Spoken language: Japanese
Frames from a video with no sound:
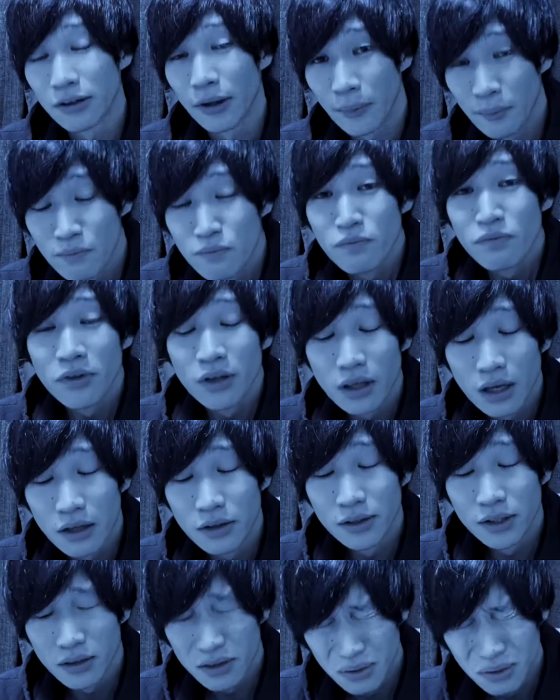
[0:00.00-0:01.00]
る。
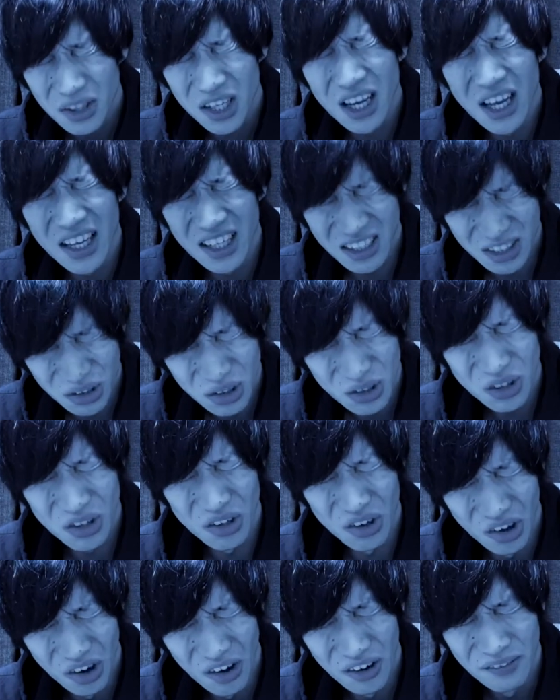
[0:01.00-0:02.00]
思って、ちょっ
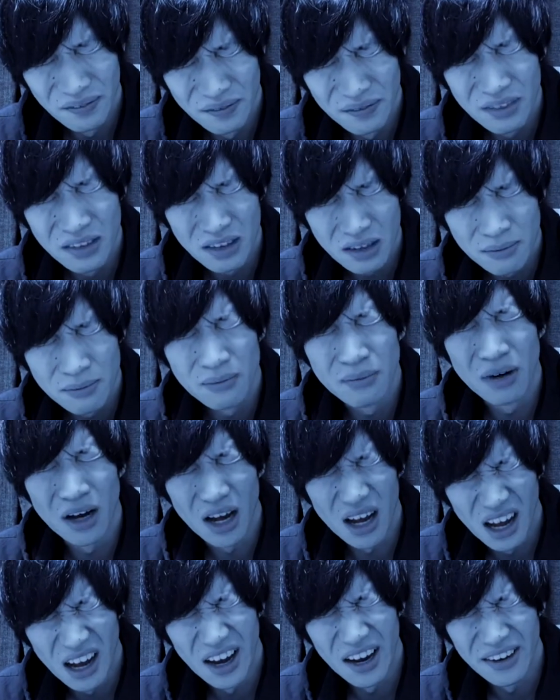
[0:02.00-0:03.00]
と、
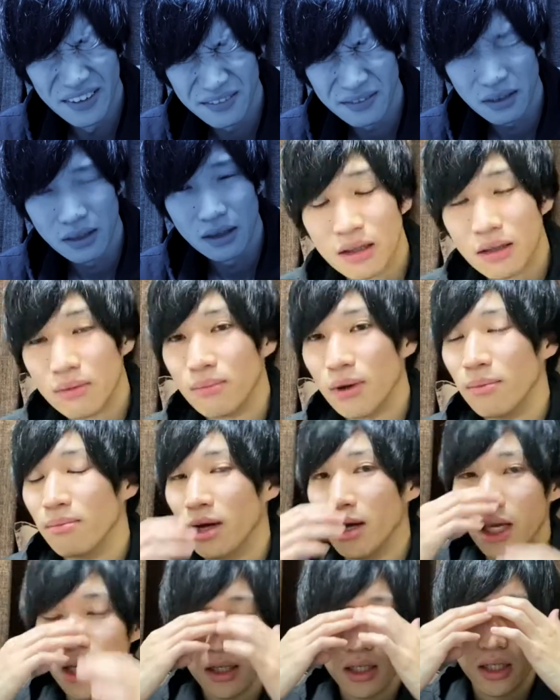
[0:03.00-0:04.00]
まあはい。まあ
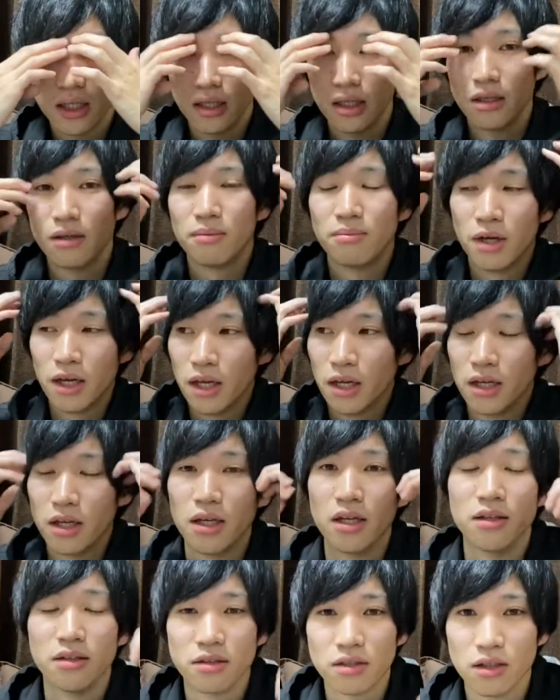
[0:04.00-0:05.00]
まあ演技、まあ演技
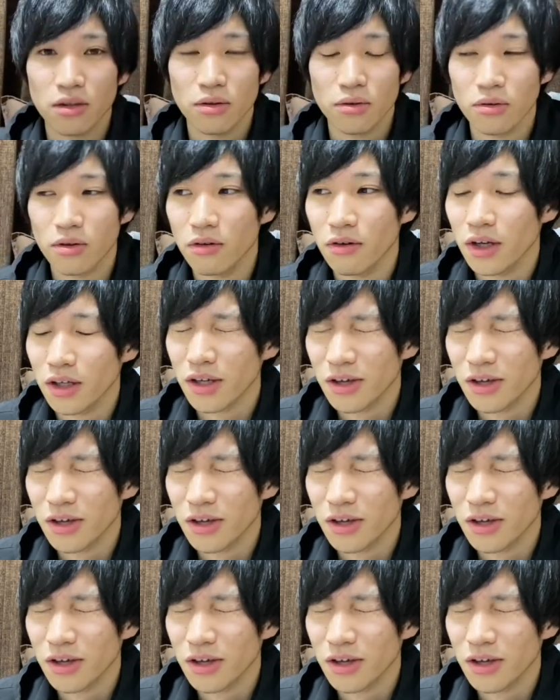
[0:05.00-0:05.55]
なんですけど、これは。